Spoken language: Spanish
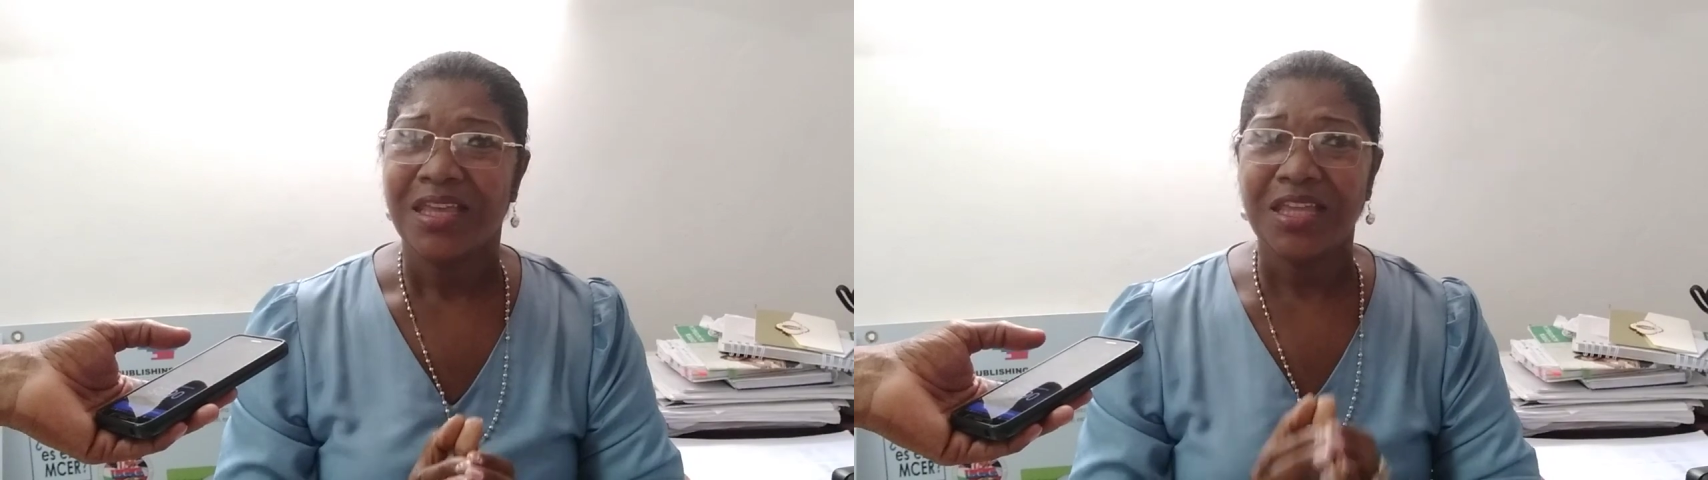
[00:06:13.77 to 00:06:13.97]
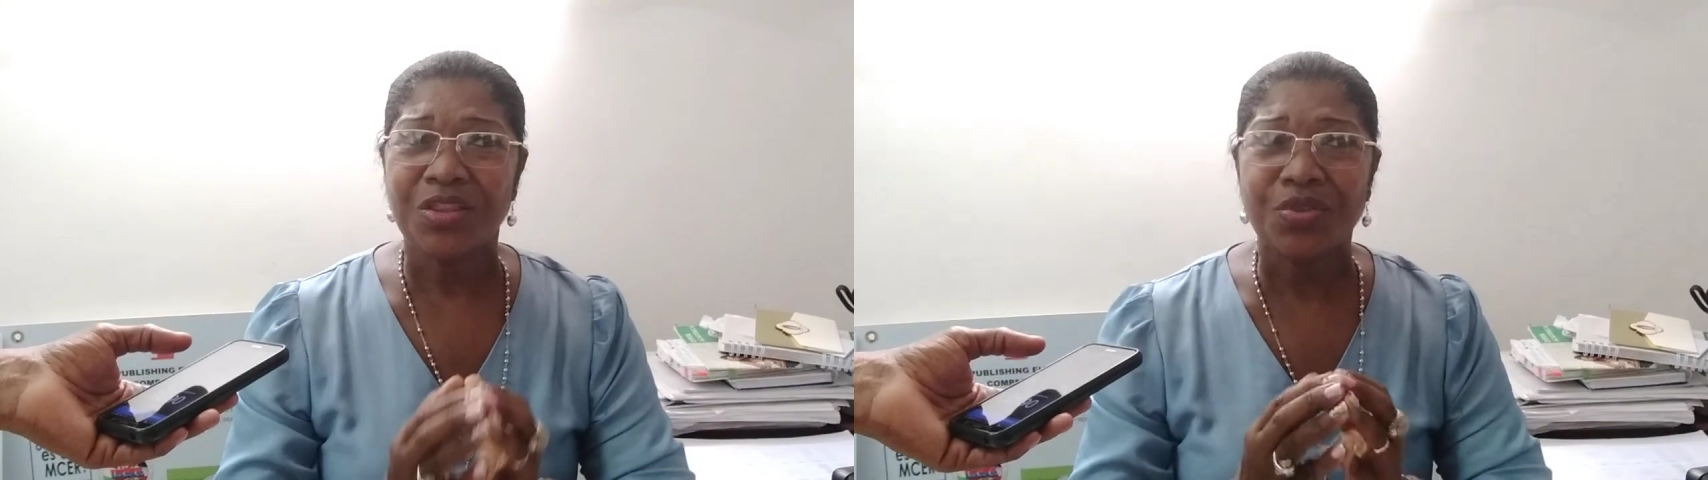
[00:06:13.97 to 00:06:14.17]

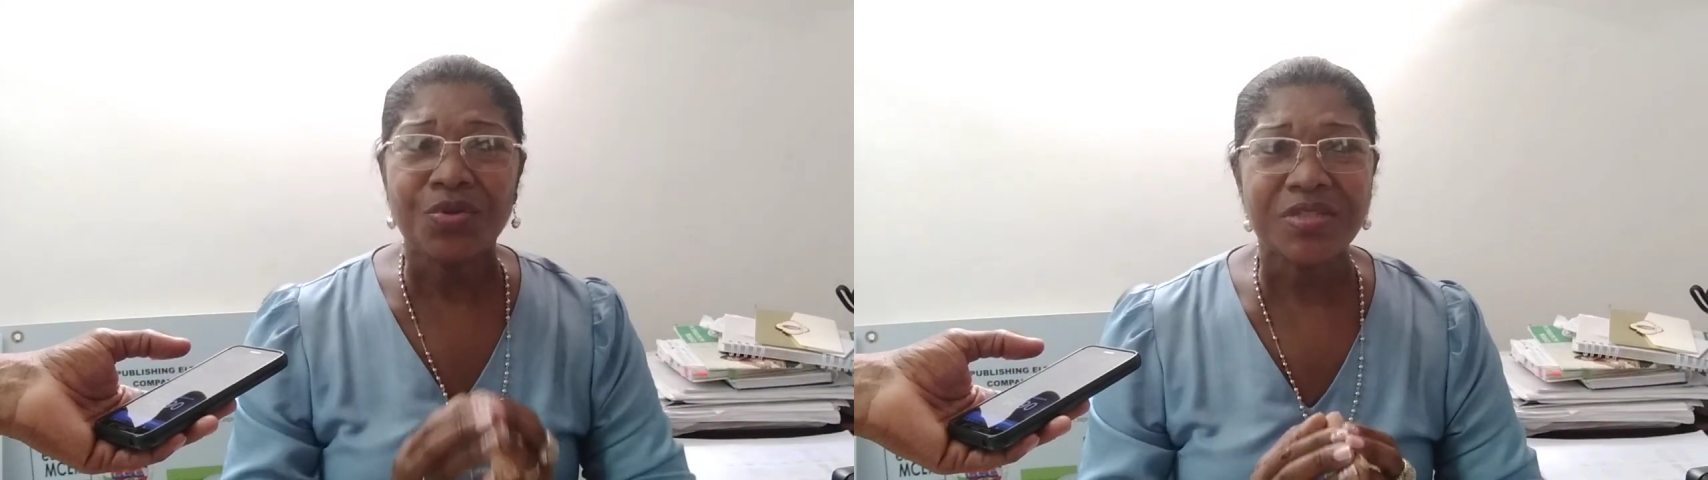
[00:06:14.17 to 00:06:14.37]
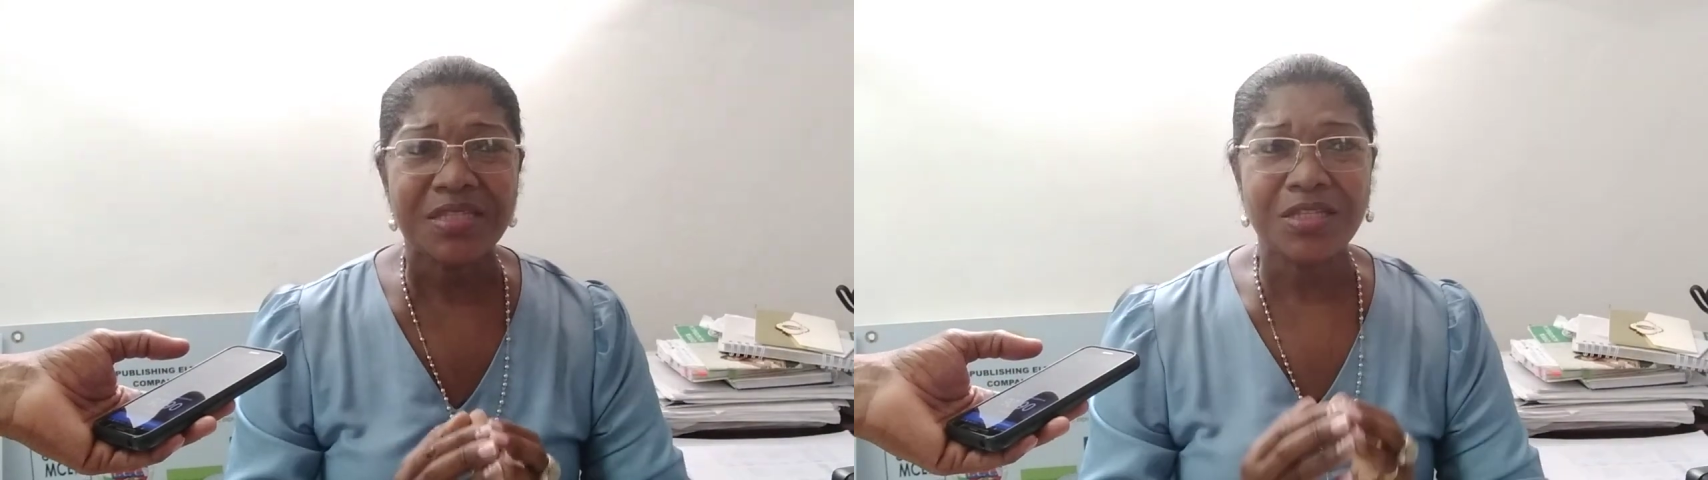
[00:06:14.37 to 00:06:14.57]

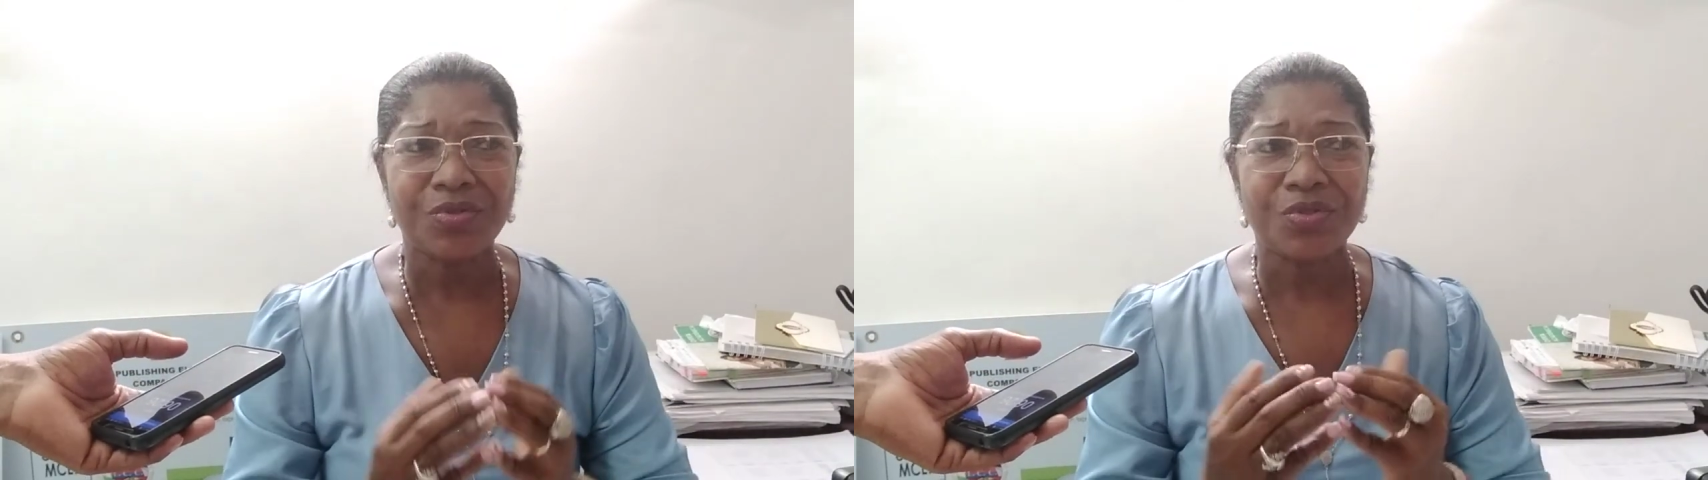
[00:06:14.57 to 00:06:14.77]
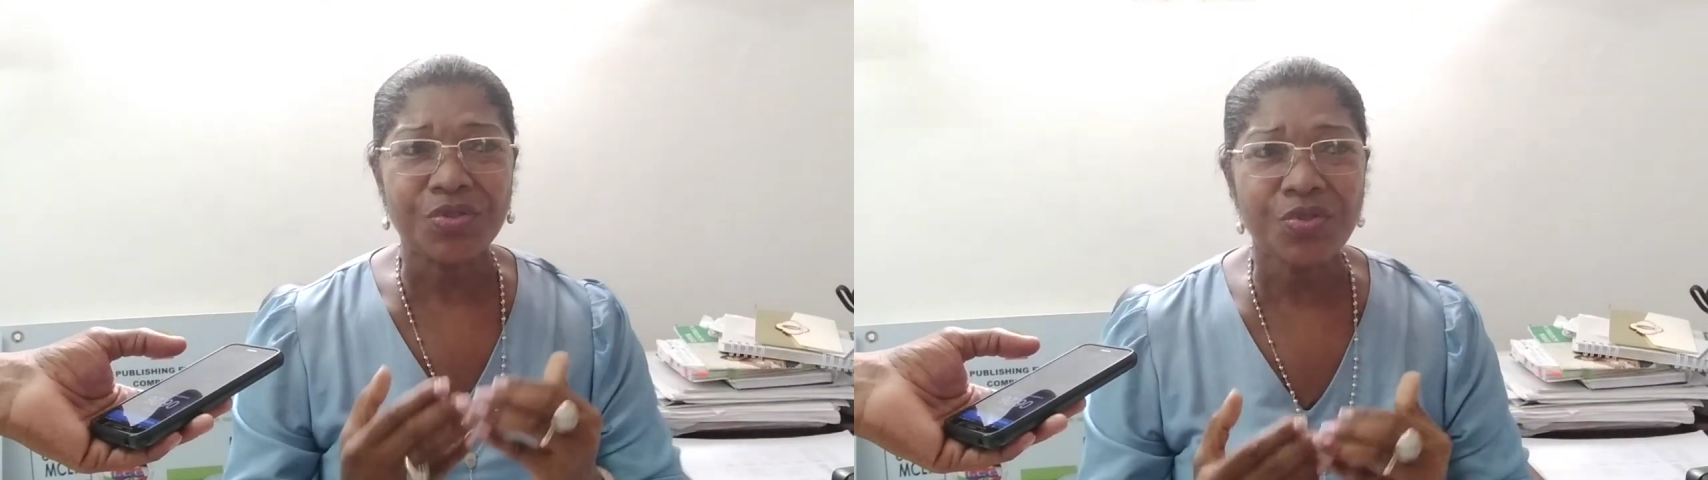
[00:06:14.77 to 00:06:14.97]
Entonces, si
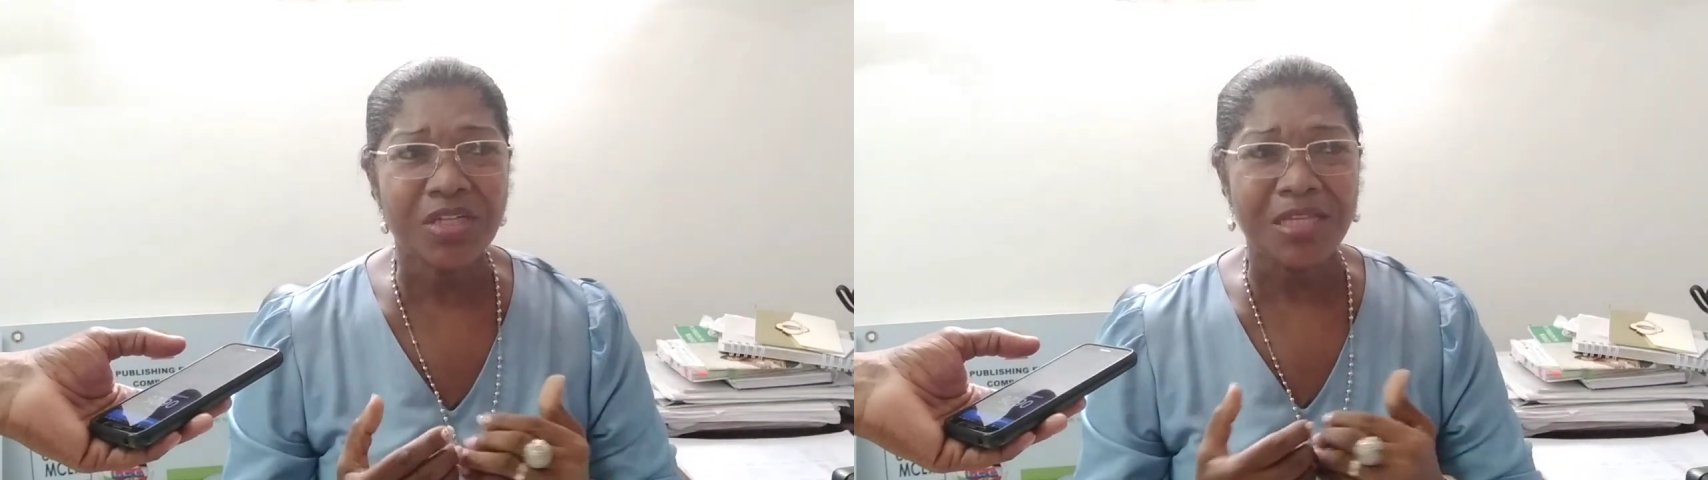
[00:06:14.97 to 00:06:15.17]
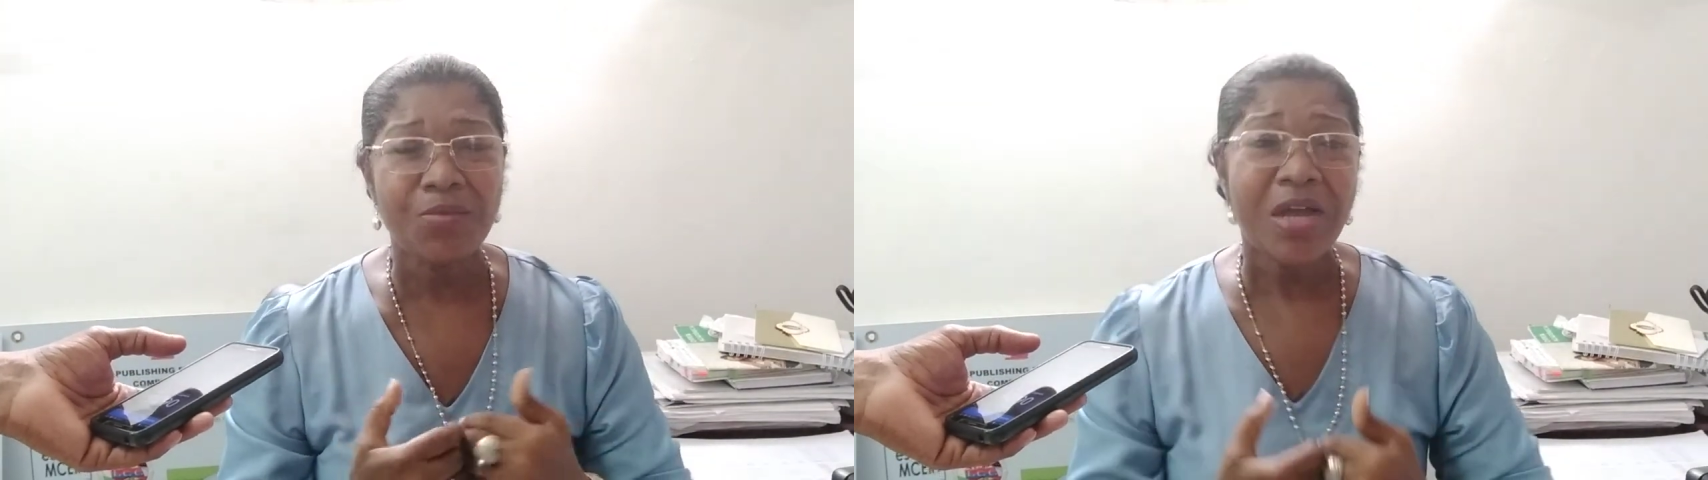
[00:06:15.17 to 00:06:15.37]
nosotros
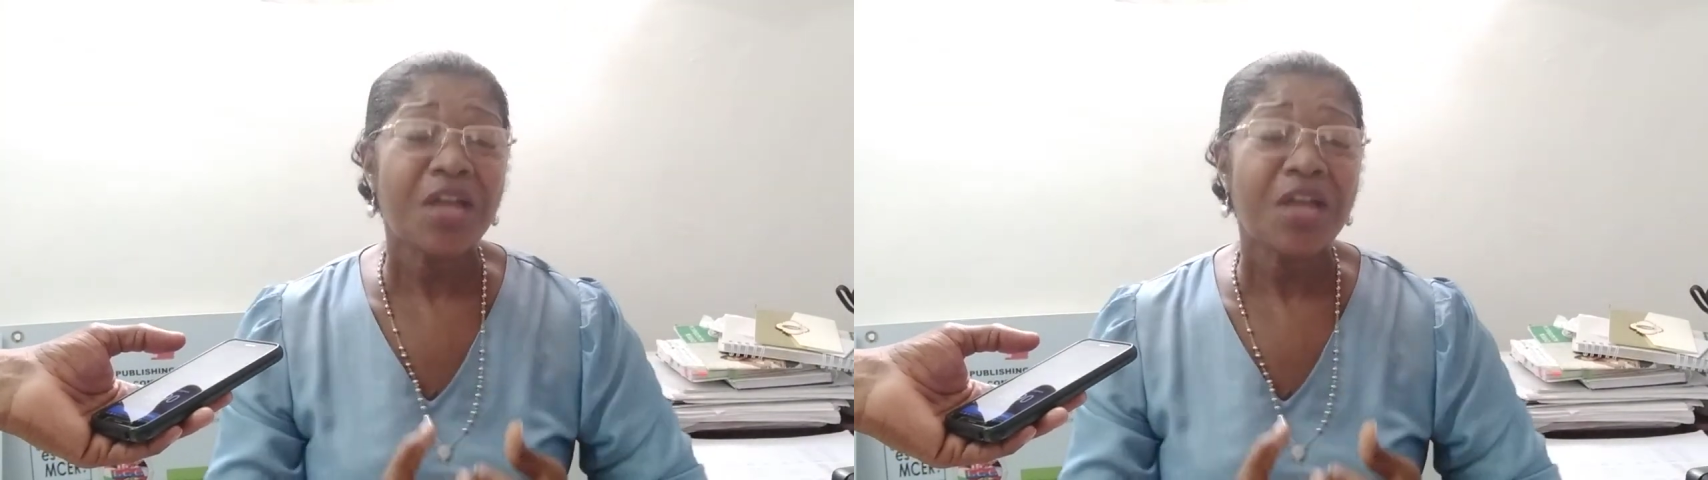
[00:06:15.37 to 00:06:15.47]
queremos